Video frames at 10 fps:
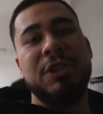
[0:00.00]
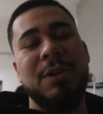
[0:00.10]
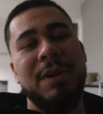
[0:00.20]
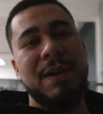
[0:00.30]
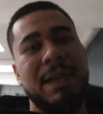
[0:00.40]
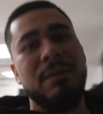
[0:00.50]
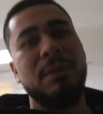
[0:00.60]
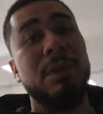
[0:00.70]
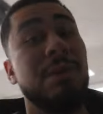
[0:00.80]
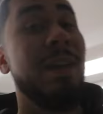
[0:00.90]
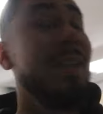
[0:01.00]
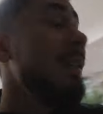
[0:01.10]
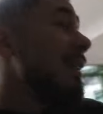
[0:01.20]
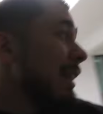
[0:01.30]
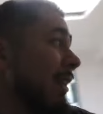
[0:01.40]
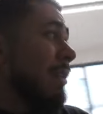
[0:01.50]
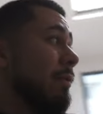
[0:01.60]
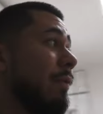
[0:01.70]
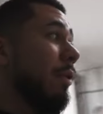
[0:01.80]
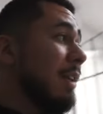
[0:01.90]
Show erwarten würdet. Welche Ideen ihr
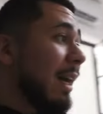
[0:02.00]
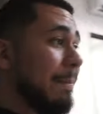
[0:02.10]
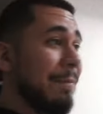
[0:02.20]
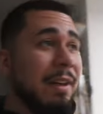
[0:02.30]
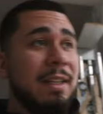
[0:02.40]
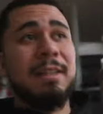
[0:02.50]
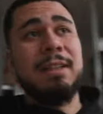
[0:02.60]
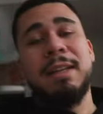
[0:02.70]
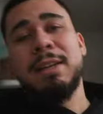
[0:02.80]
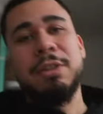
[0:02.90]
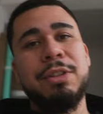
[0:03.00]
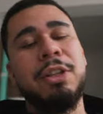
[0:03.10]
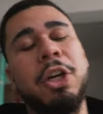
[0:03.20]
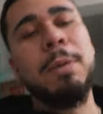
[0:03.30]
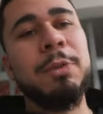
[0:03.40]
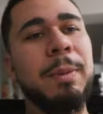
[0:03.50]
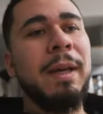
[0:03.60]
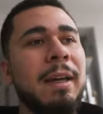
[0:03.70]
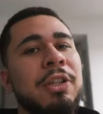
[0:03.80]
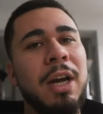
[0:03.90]
sofort habt, welche Ideen euch in den Kopf
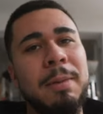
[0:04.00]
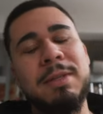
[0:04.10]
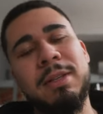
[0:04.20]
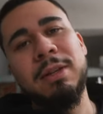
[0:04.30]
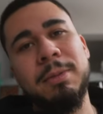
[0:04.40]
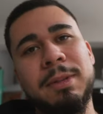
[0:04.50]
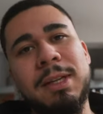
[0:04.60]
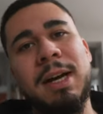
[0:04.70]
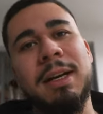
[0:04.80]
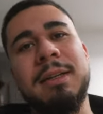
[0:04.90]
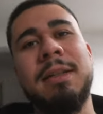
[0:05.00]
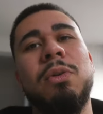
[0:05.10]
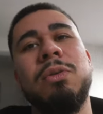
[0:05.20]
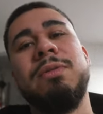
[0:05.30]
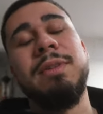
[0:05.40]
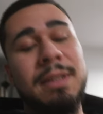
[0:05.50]
springen. Schreibt es in die Kommentare. Und wie